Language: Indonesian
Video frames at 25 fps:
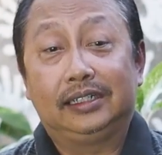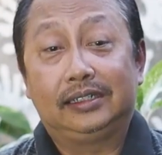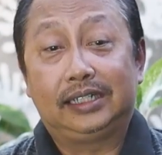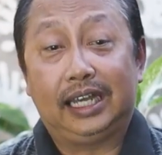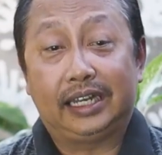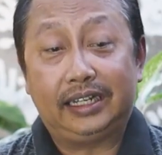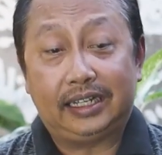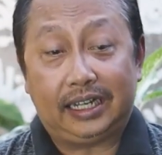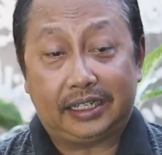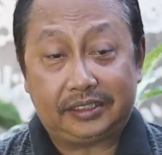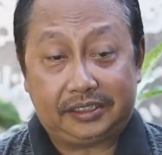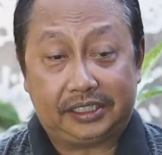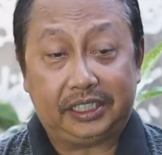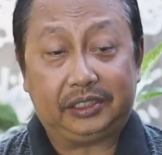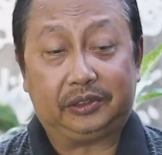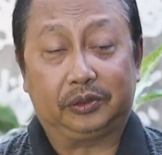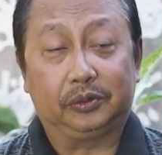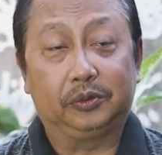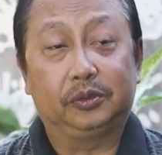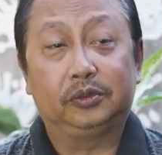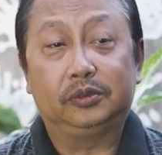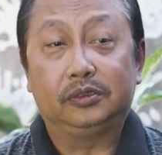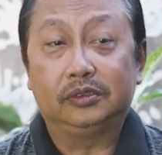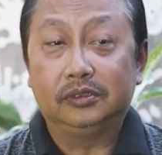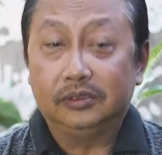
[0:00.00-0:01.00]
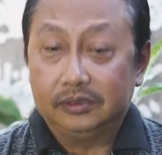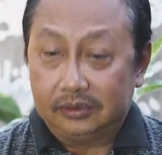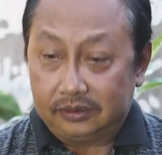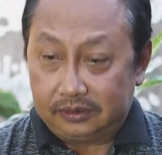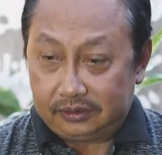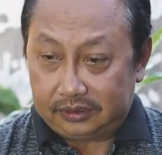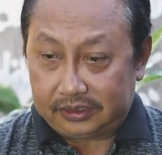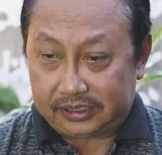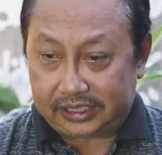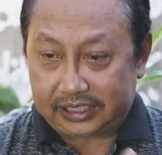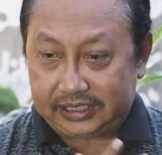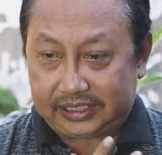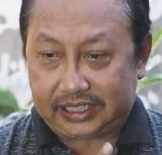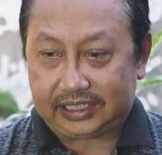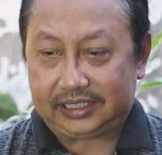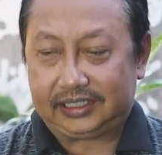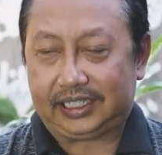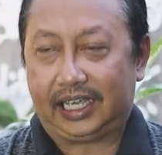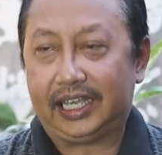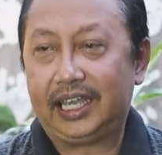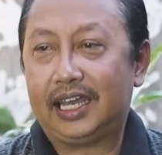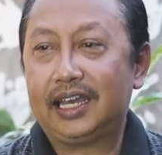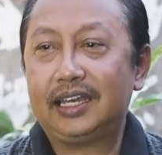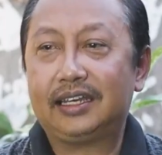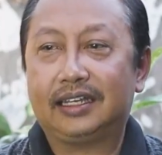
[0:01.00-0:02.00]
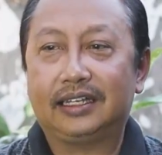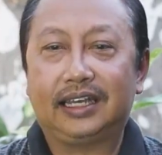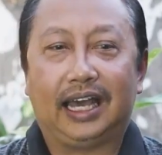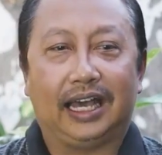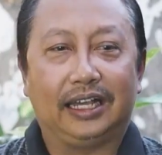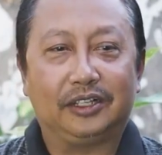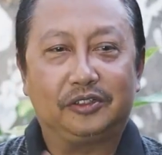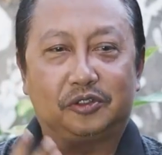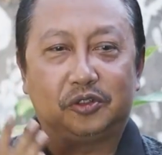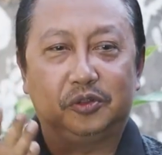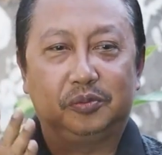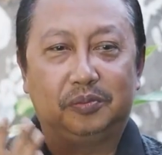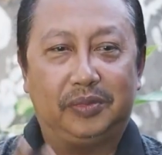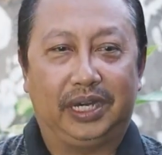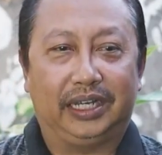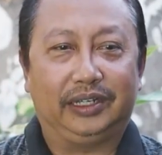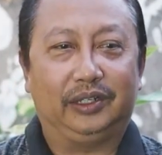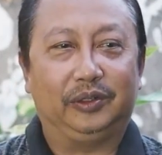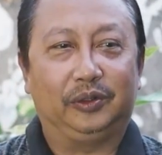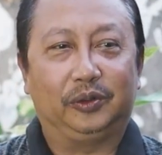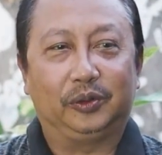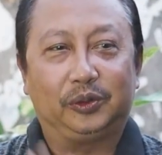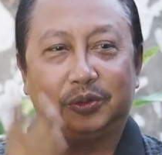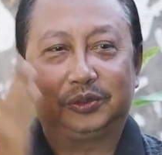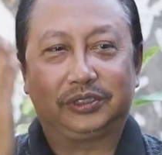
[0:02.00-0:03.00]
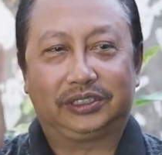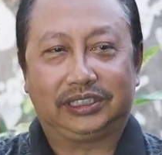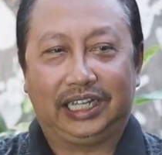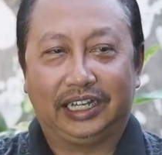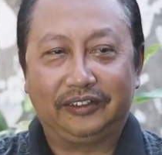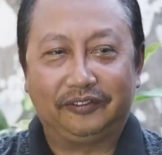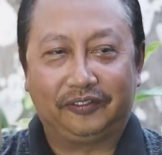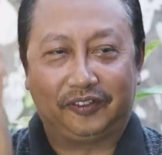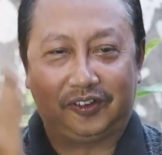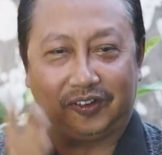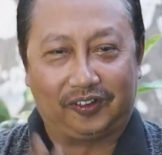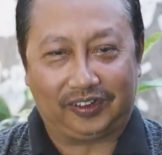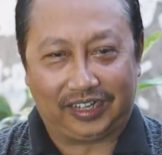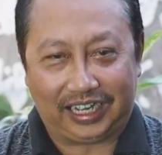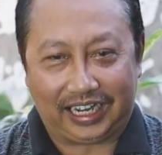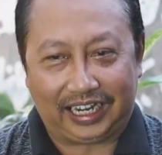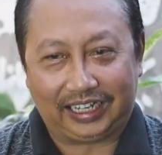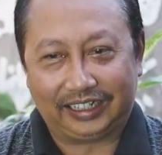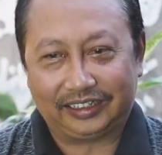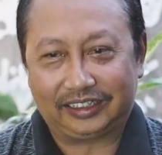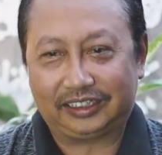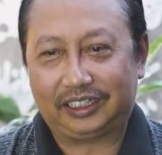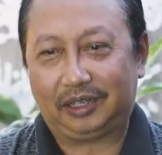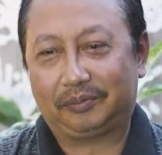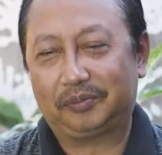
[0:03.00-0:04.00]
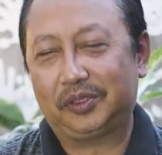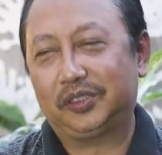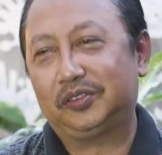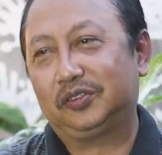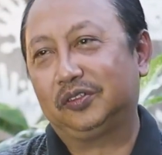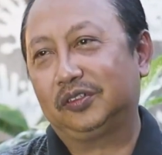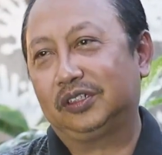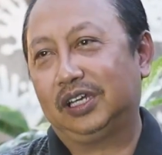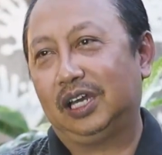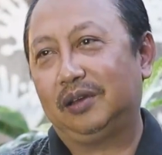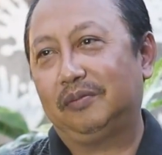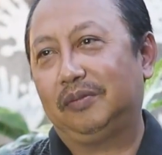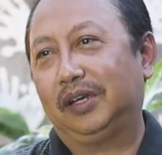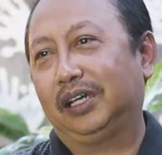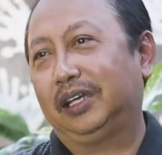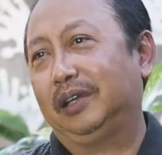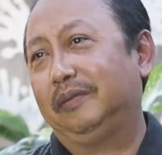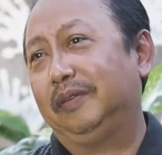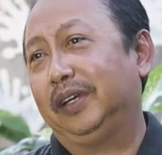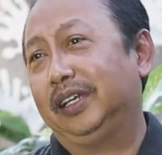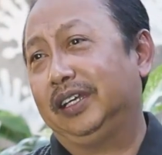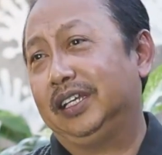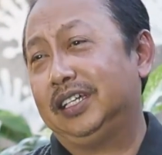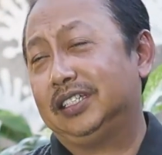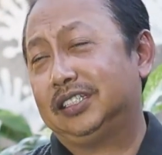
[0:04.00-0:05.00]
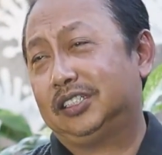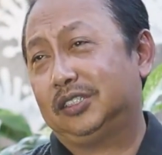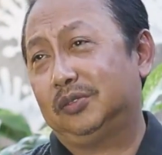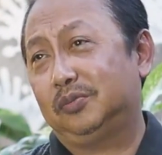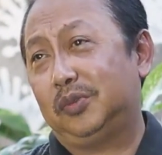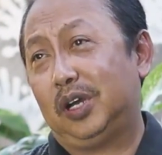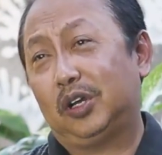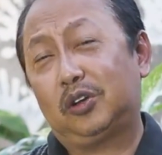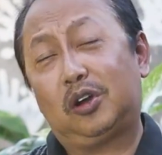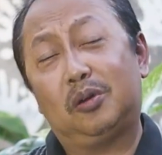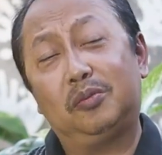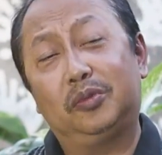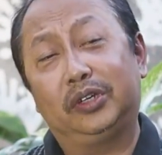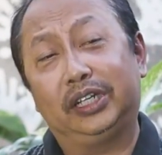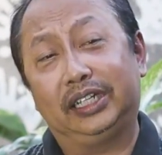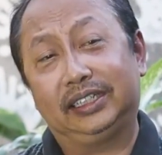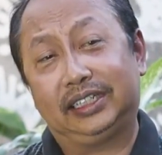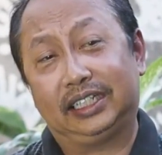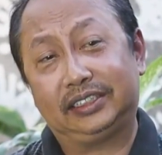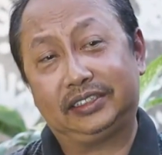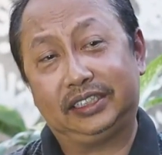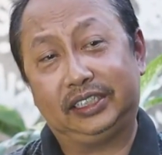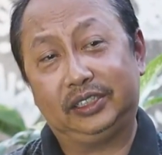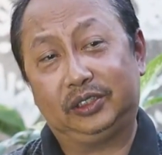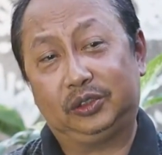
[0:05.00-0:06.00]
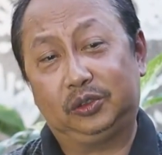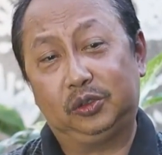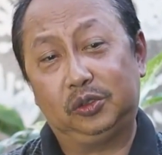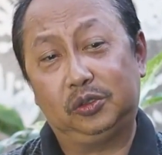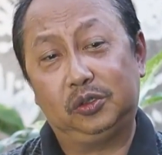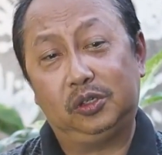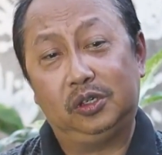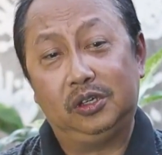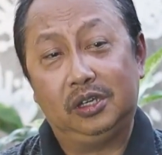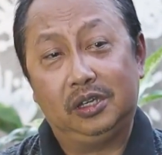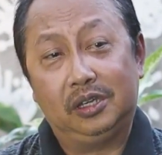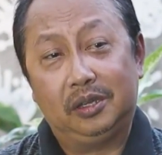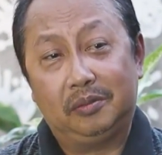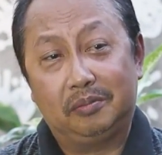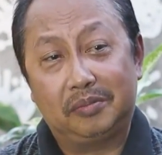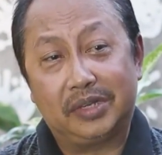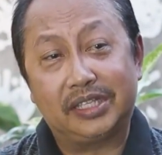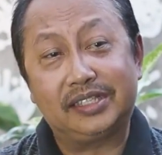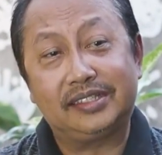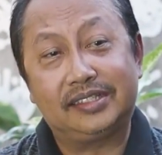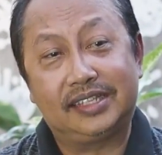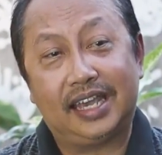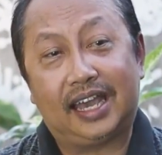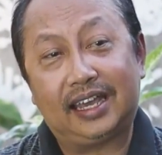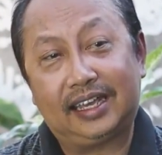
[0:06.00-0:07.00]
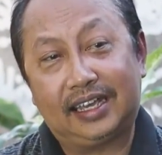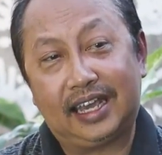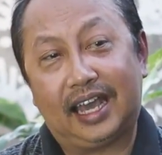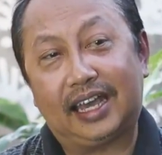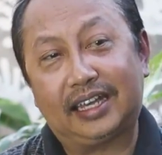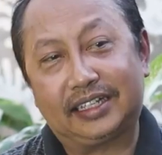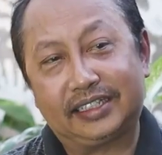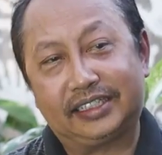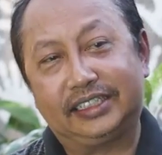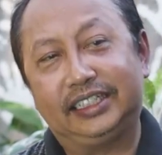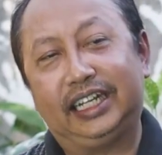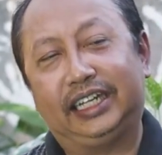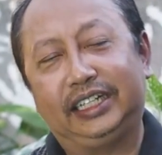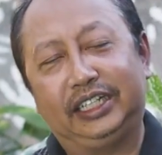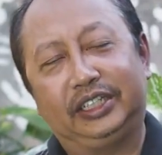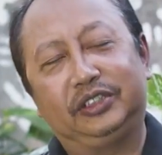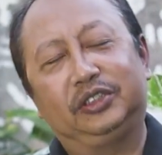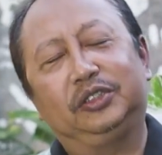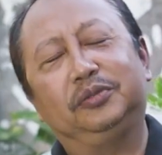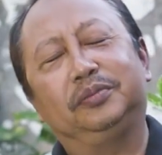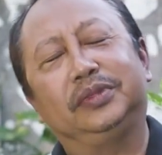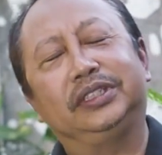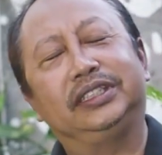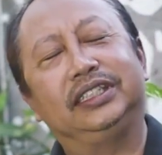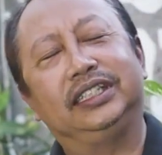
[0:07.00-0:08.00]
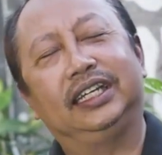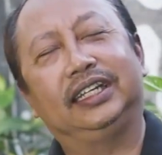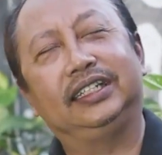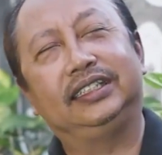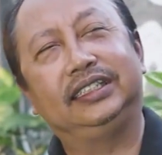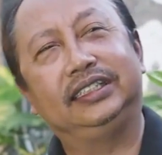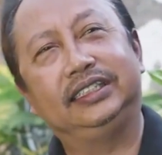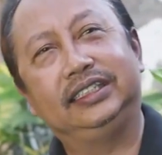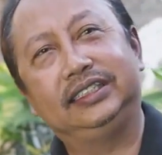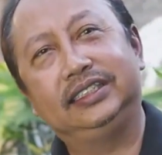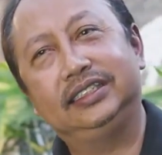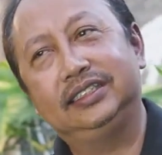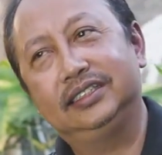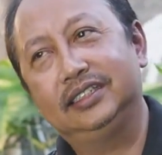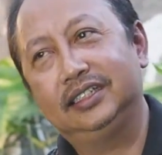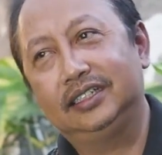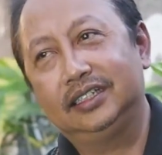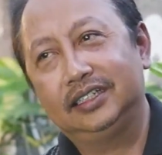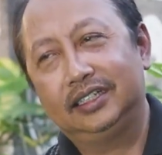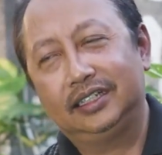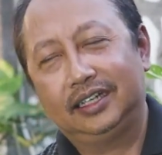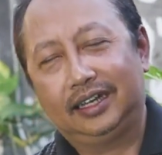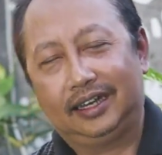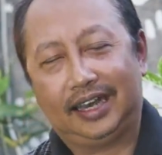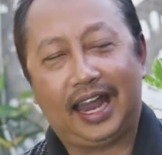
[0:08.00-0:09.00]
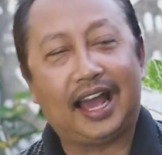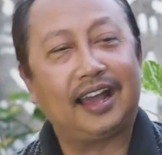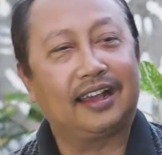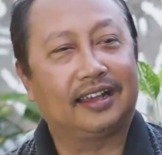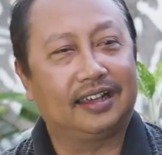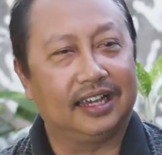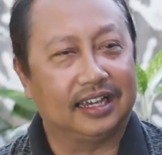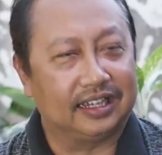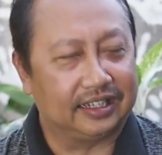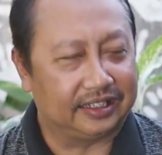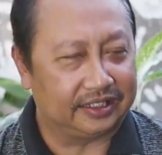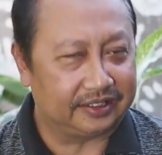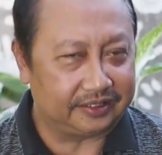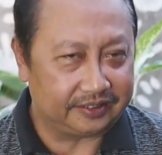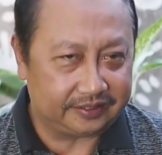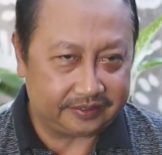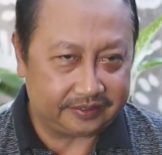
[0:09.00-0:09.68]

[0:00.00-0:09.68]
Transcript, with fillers: Dan dari situ riset saya nggak cuman urusan vokal, tapi juga bagaimana sebuah komunitas itu menjaga kesenian itu menjadi langgeng.